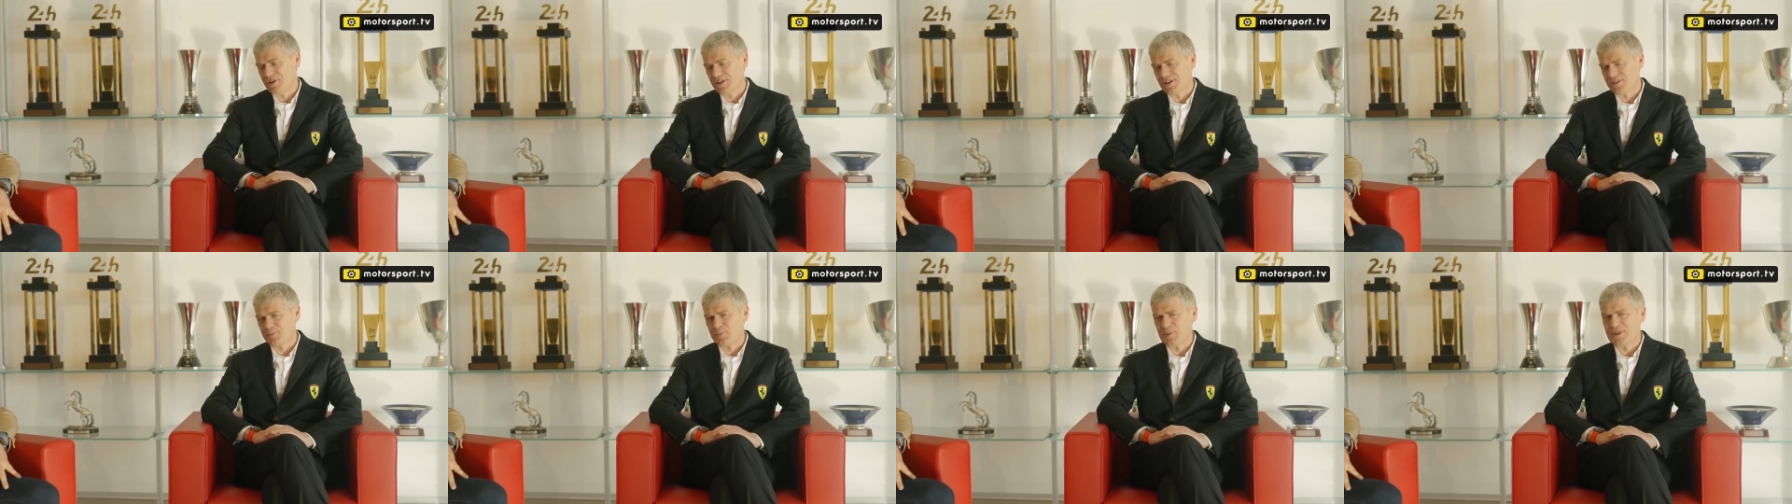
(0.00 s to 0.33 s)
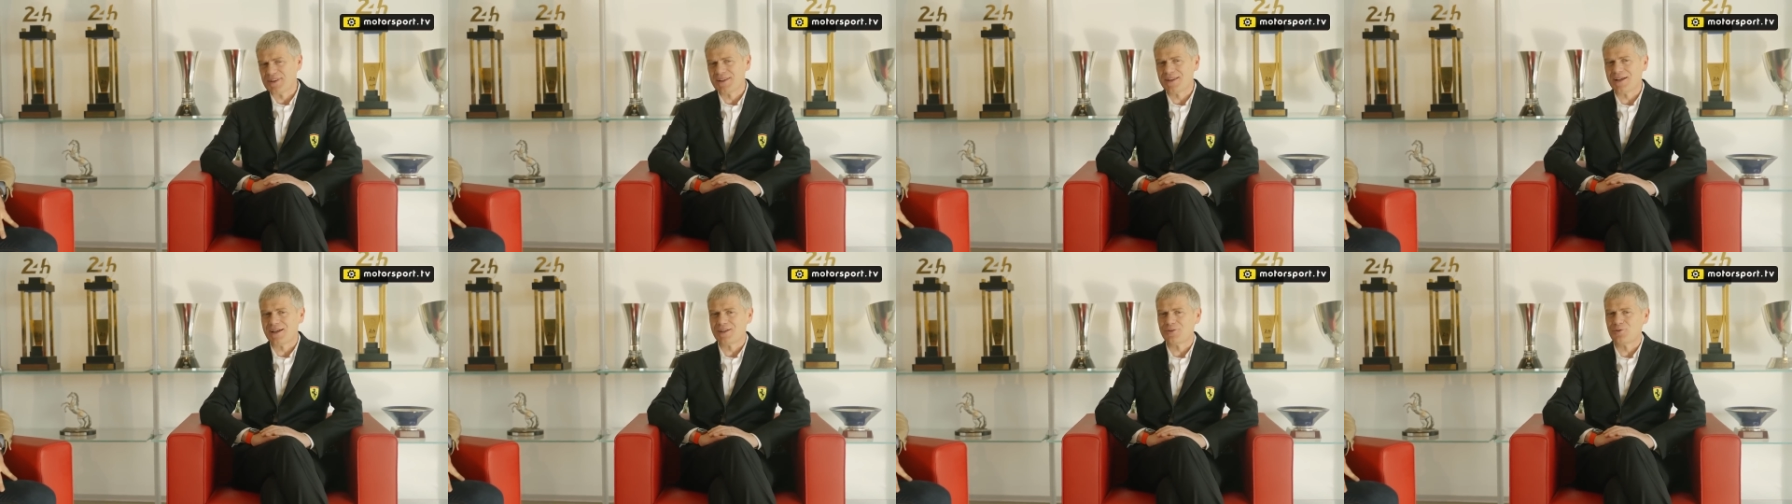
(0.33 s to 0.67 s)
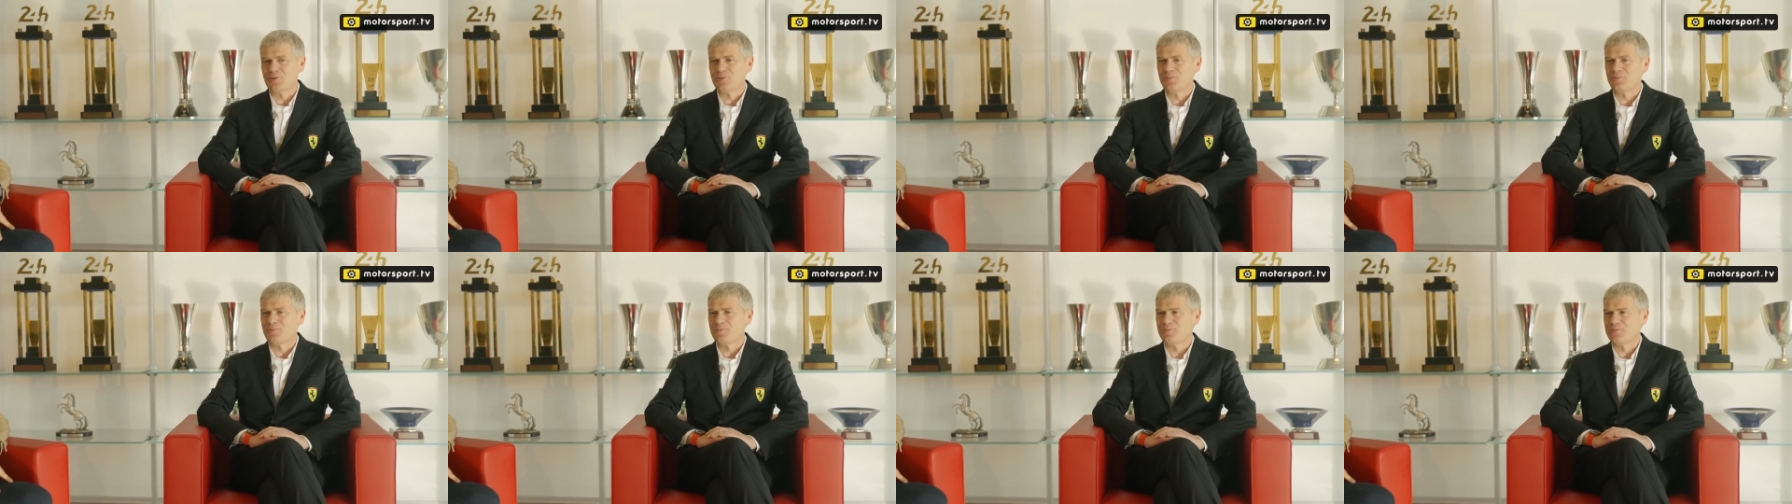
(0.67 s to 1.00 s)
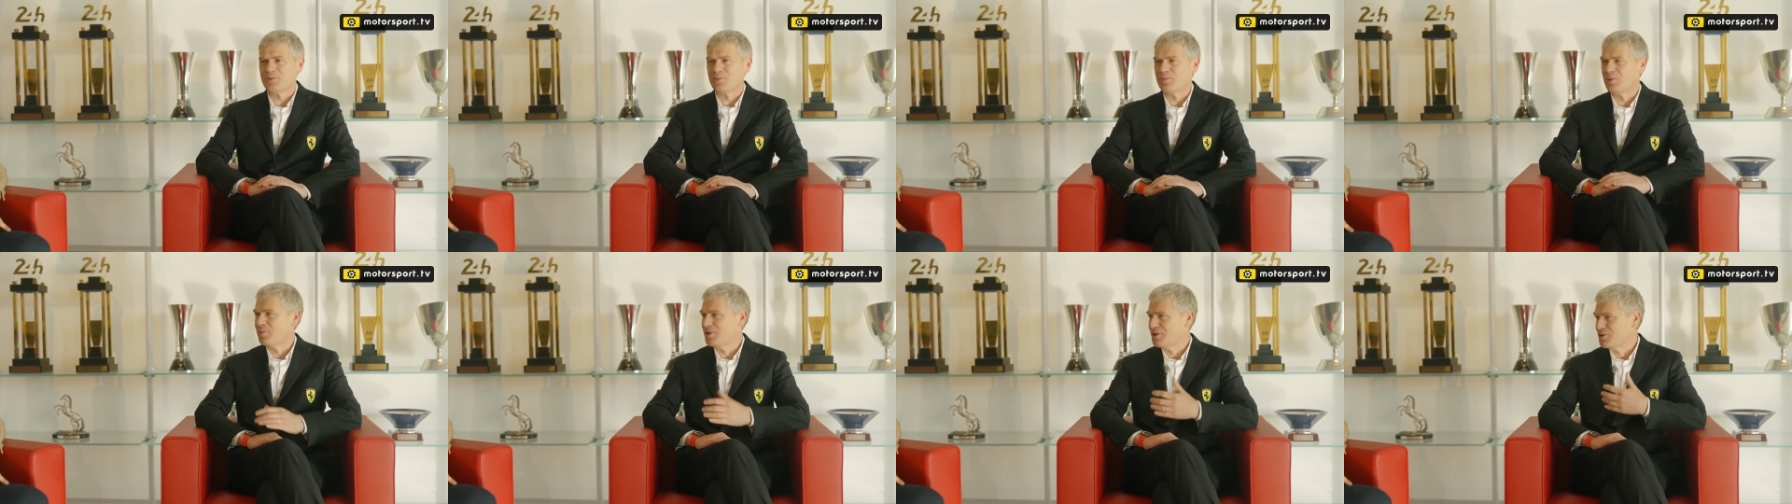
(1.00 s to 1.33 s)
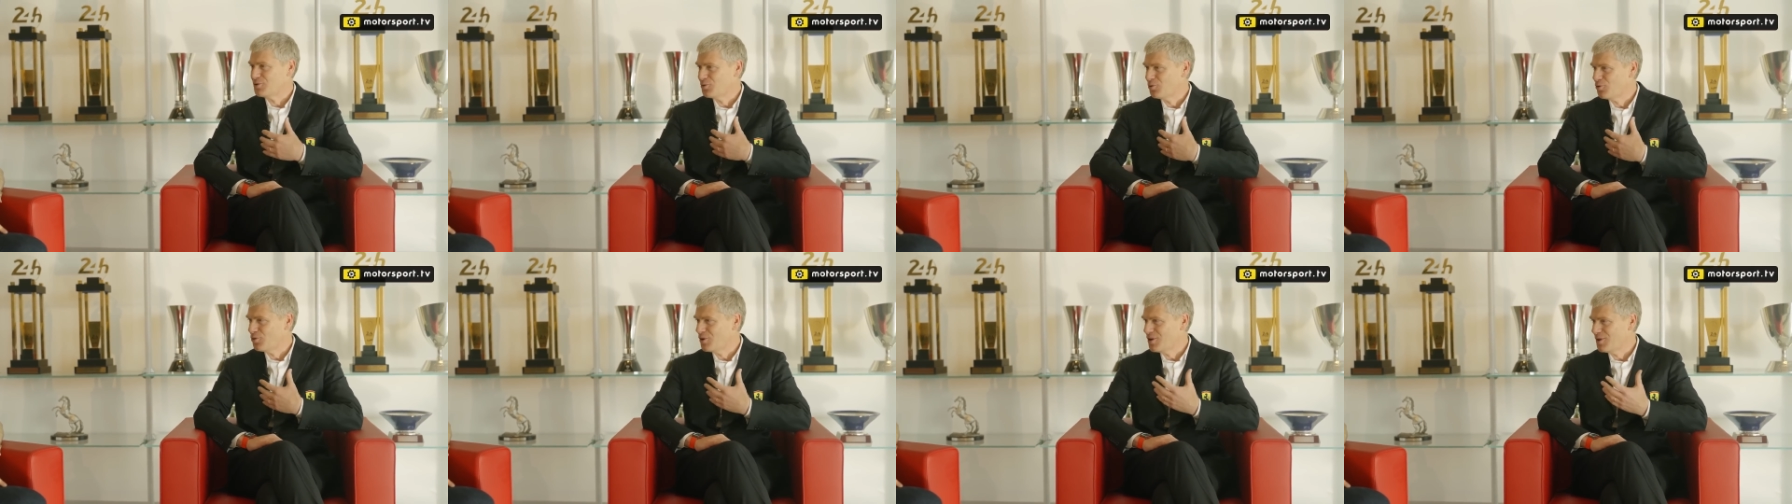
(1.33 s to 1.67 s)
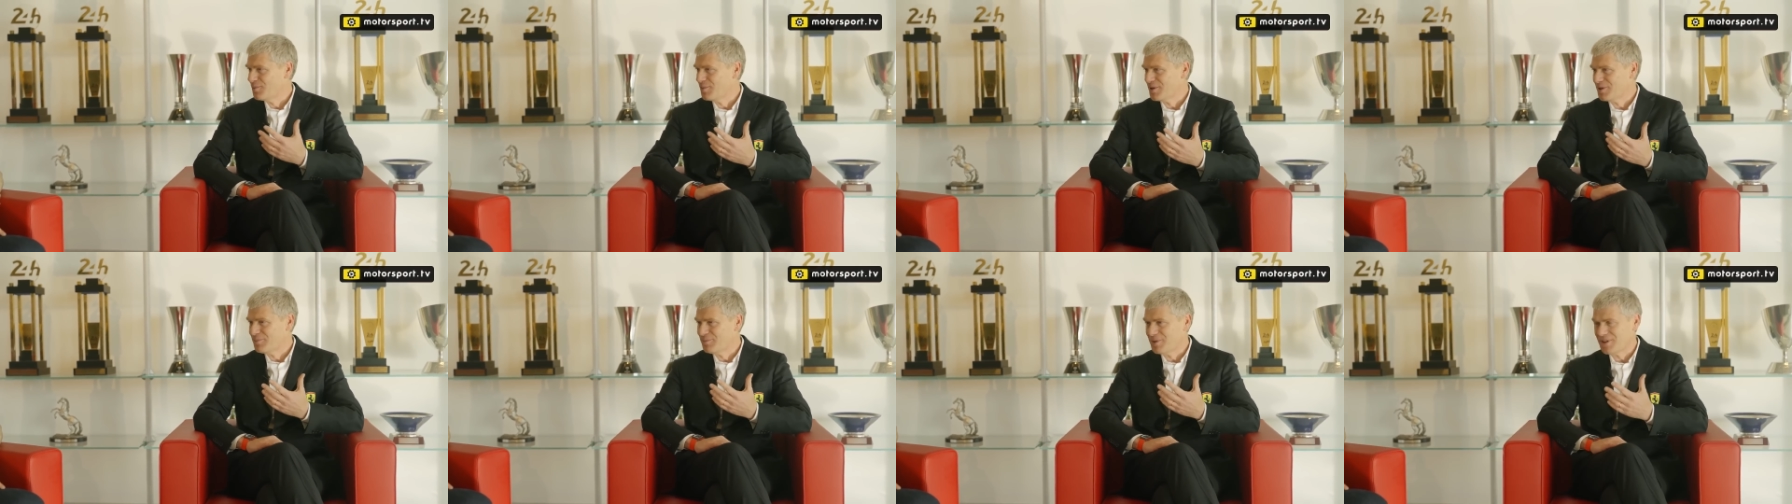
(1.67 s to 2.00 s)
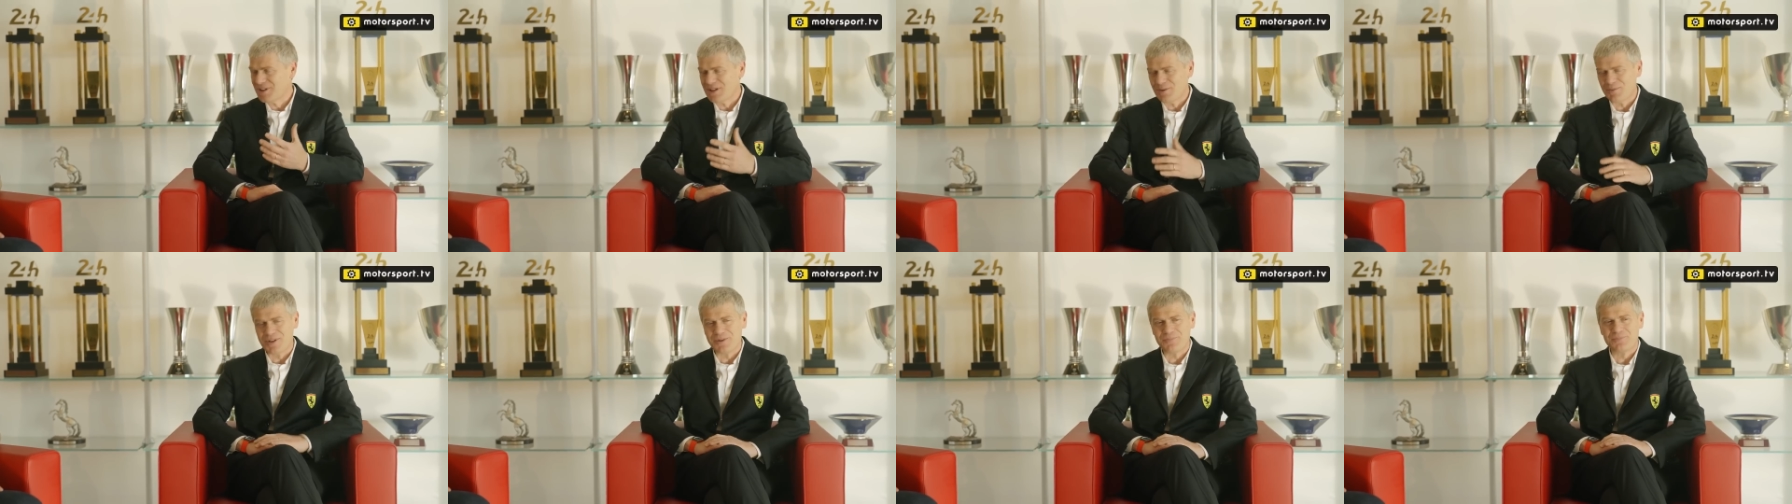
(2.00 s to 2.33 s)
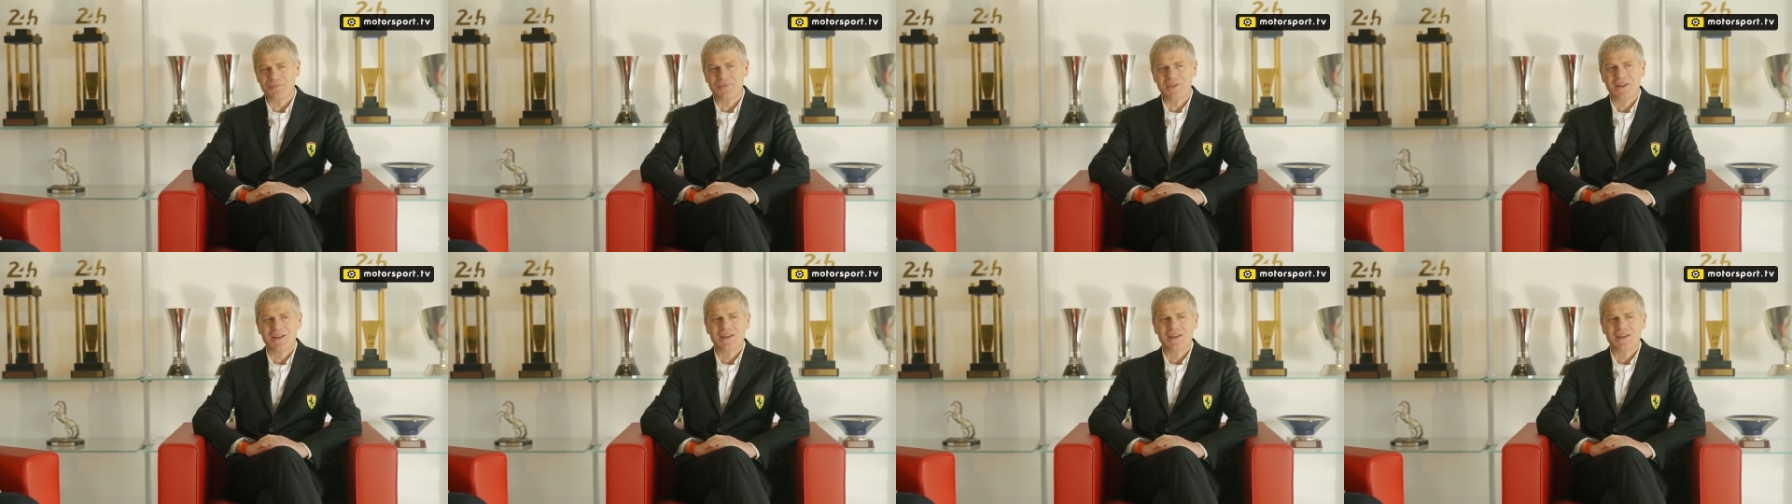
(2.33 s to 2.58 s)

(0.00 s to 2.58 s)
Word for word: inaspettato, proprio per noi per primi.